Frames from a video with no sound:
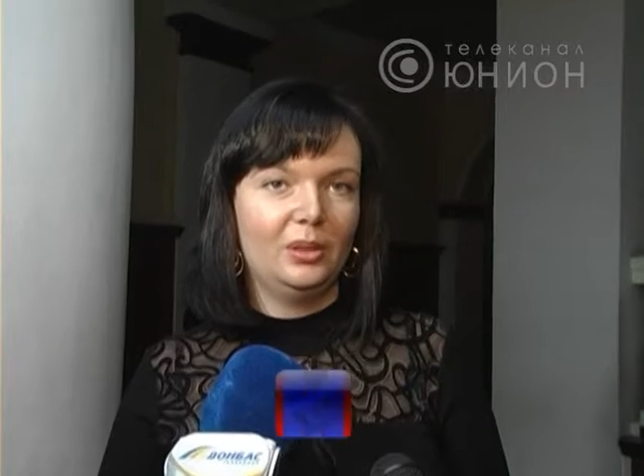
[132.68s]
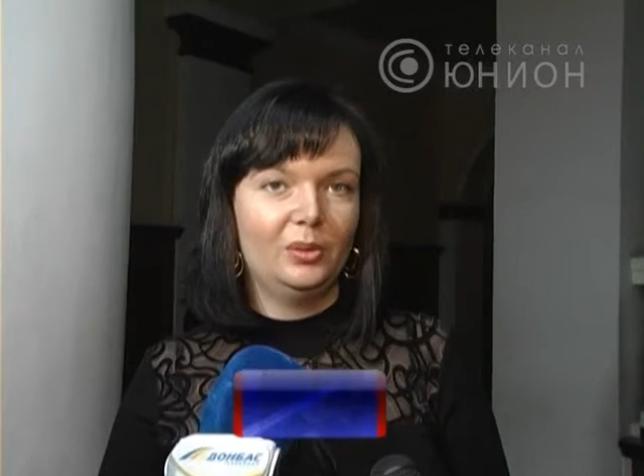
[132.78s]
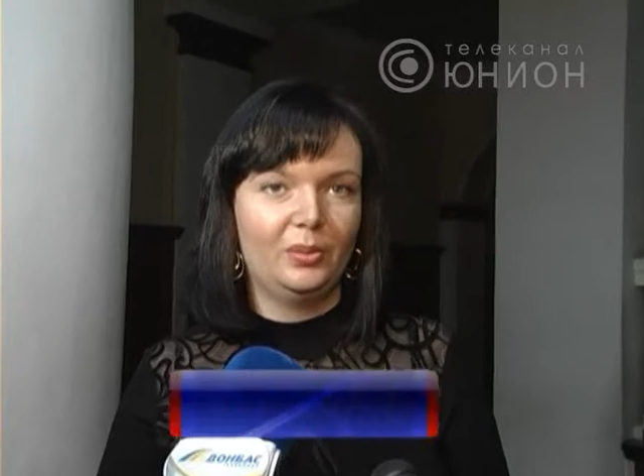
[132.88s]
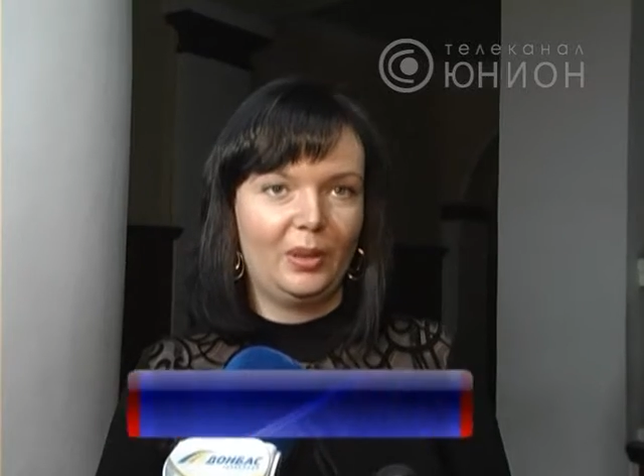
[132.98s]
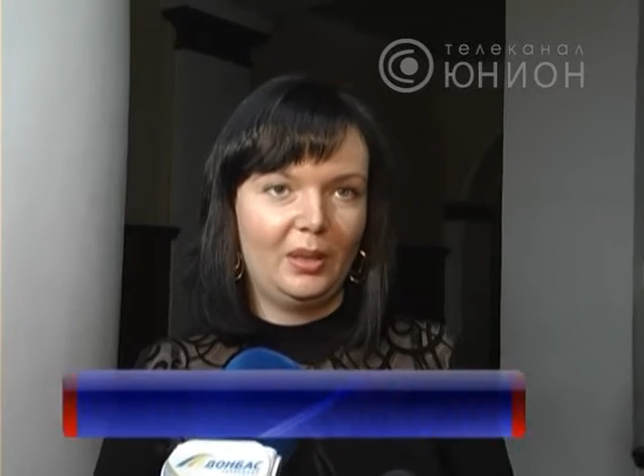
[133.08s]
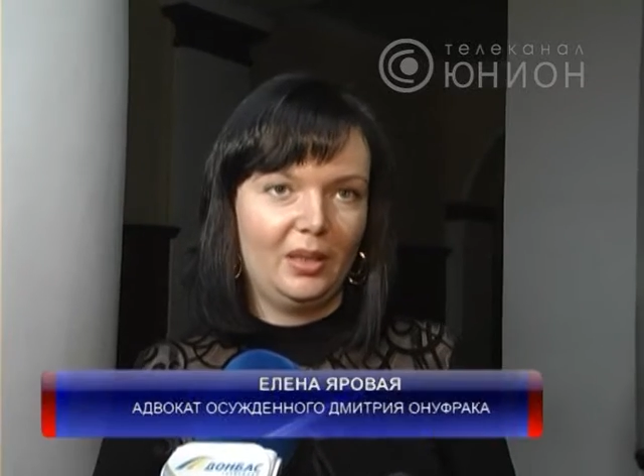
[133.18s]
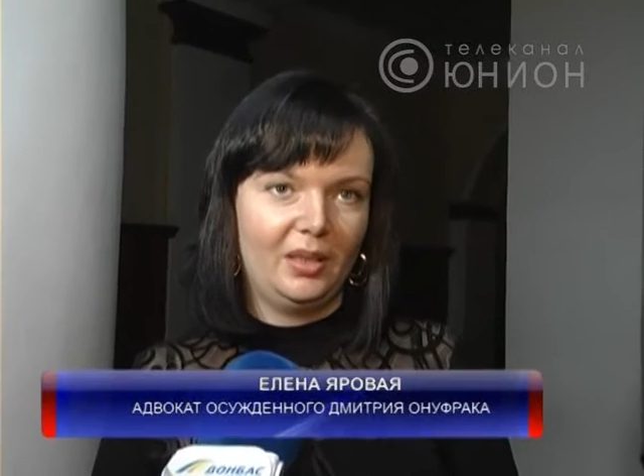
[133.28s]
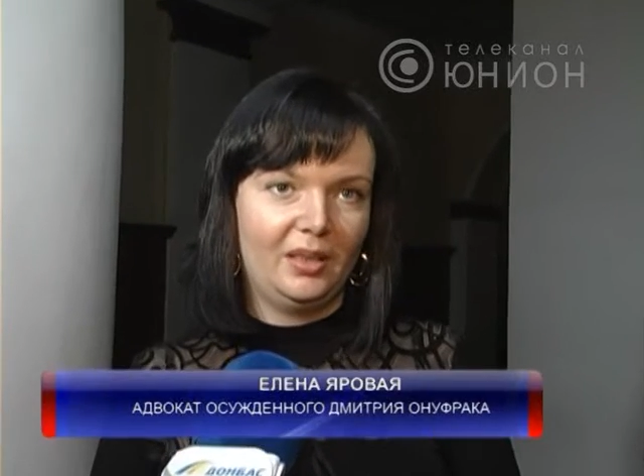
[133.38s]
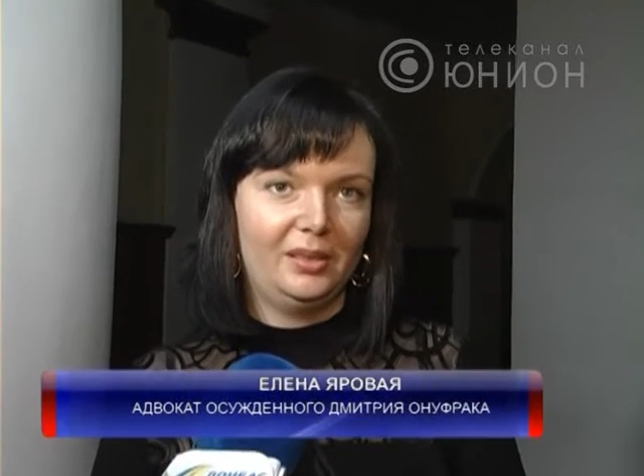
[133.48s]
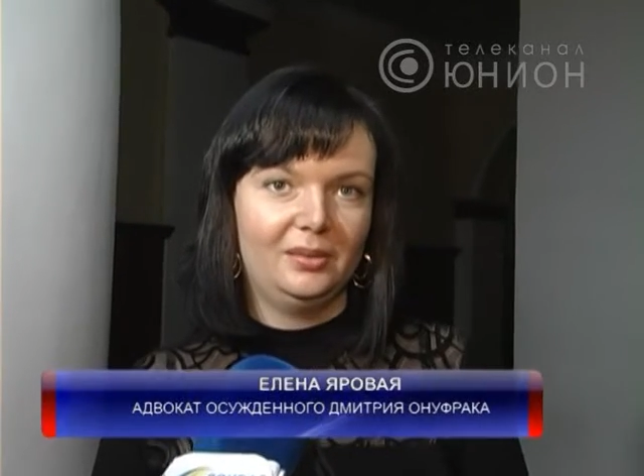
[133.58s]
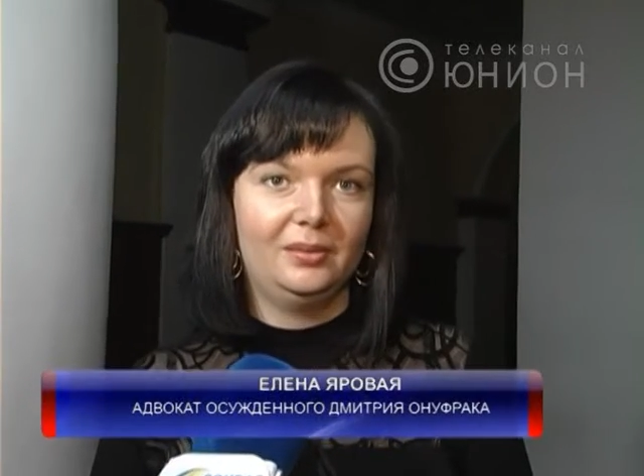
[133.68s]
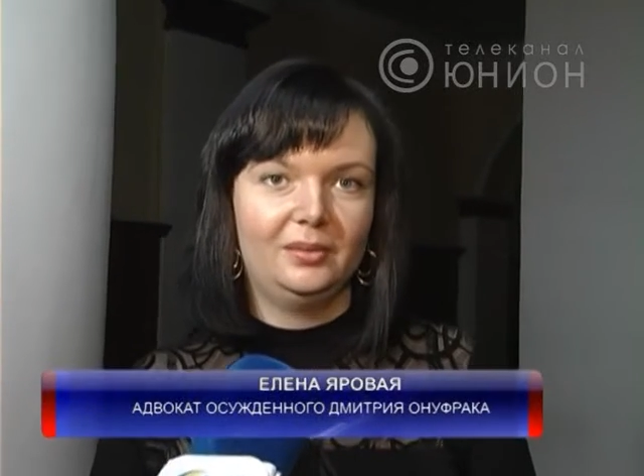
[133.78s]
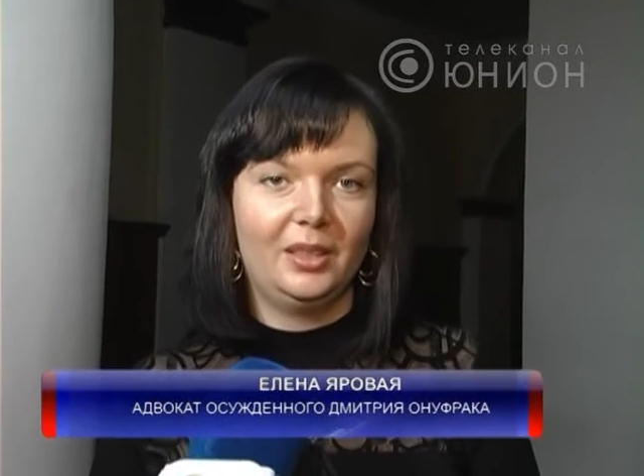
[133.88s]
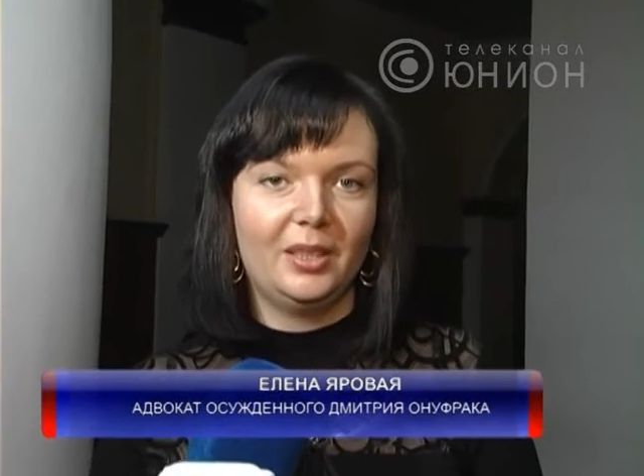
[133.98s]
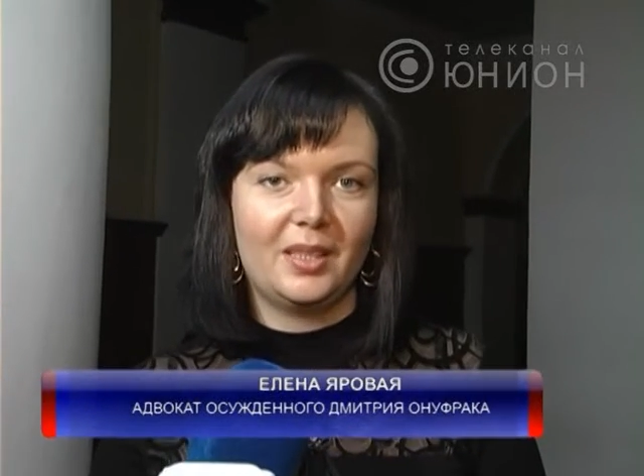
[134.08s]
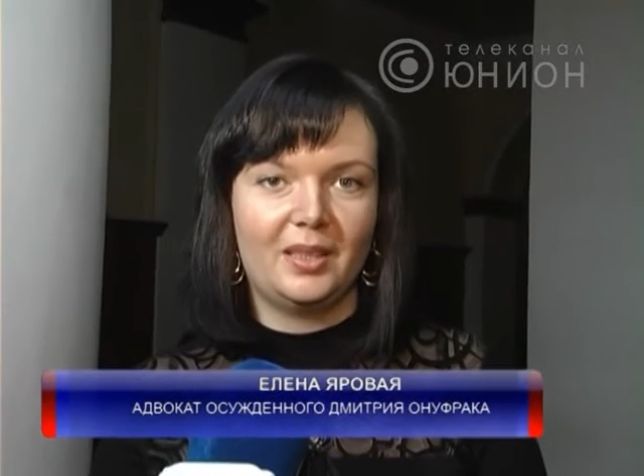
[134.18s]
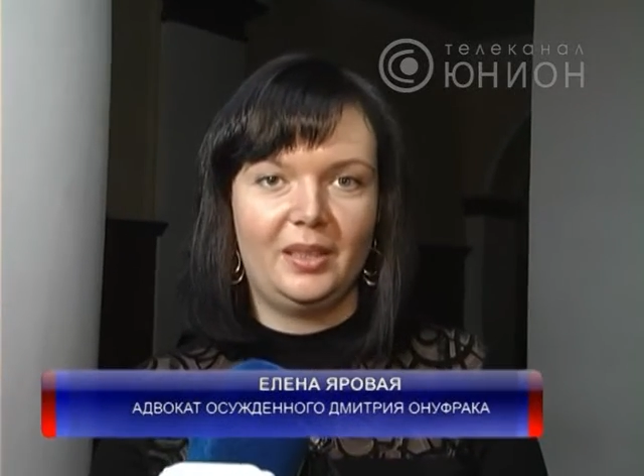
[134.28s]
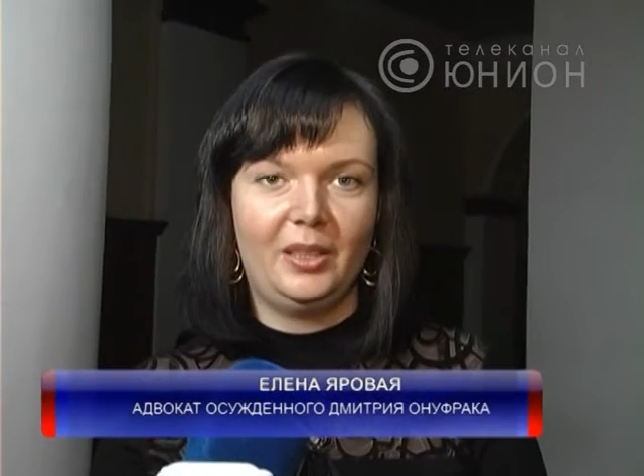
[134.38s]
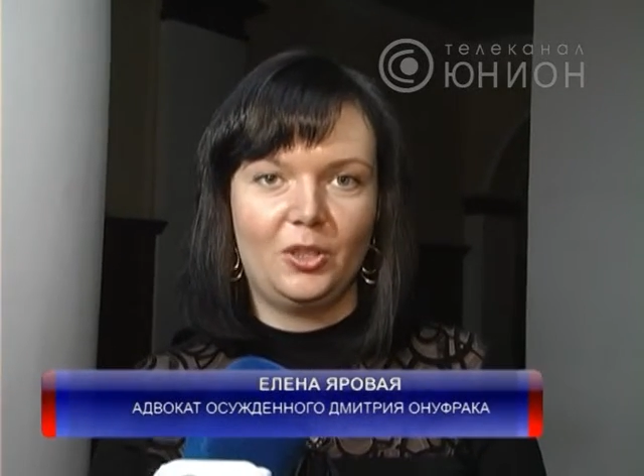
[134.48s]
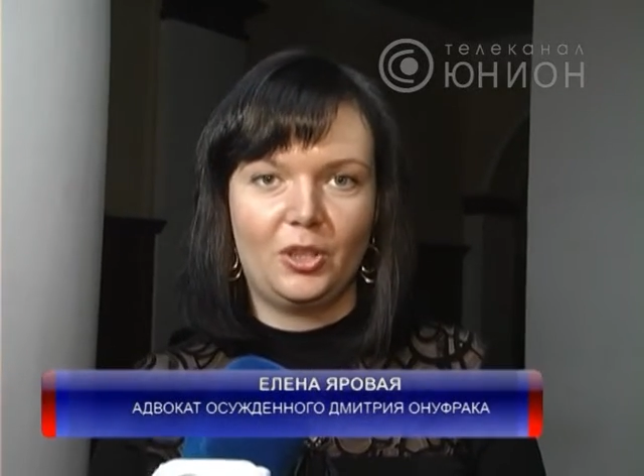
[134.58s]
Ануфрака на
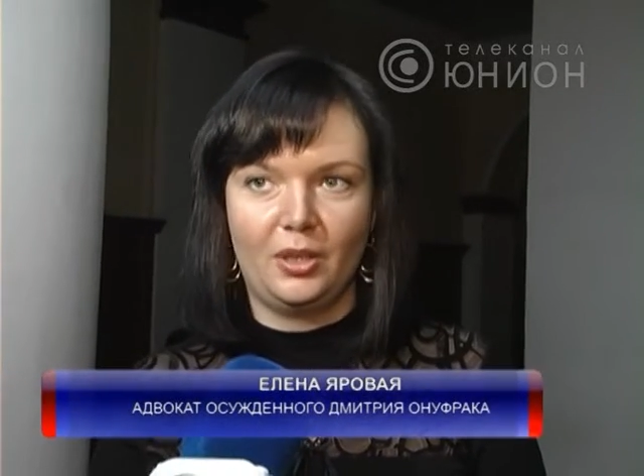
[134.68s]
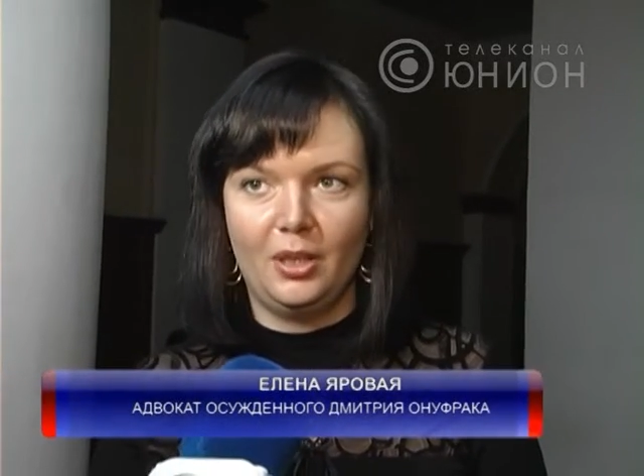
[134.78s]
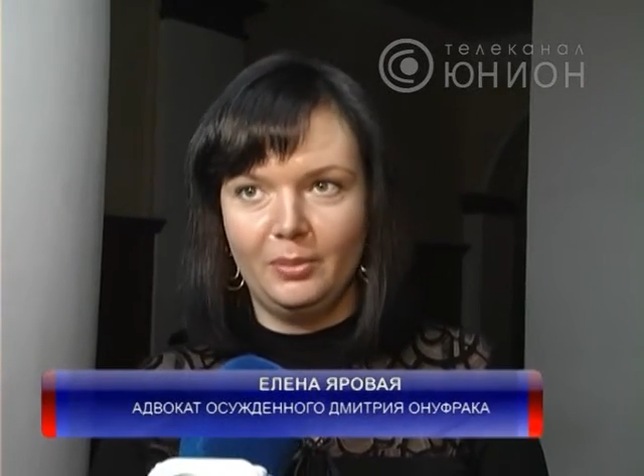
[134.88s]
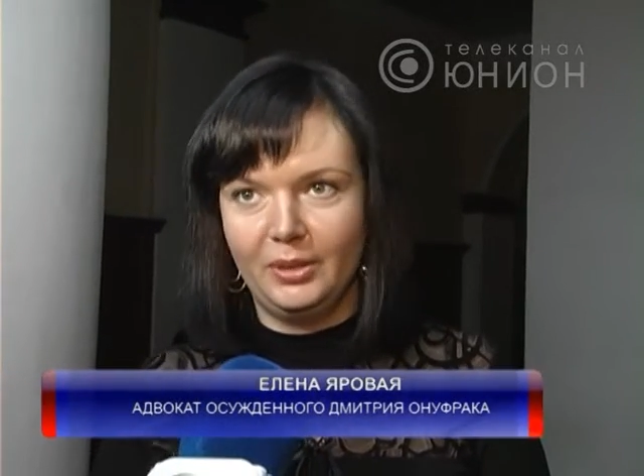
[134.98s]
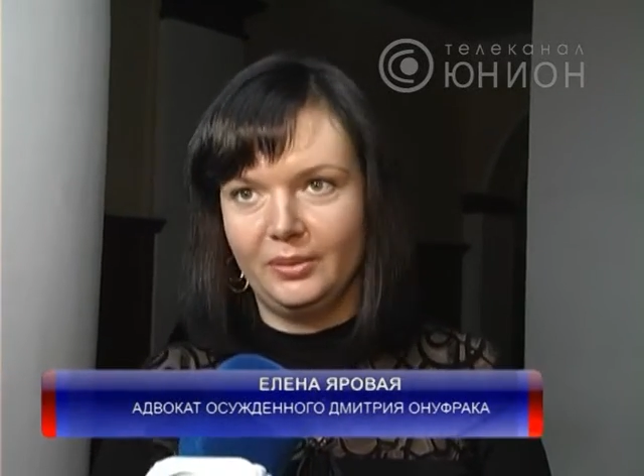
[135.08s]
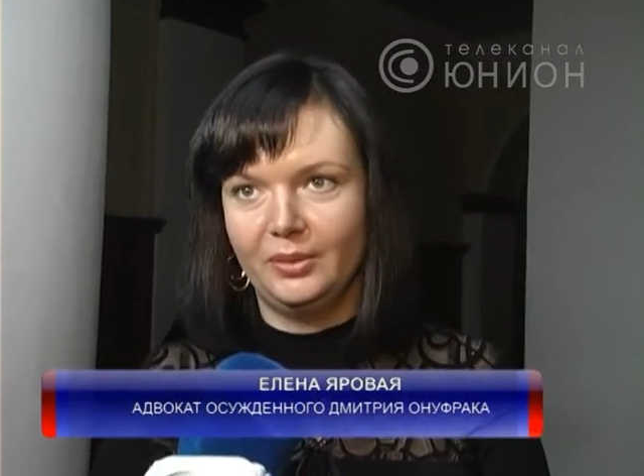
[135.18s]
лице есть шрамы,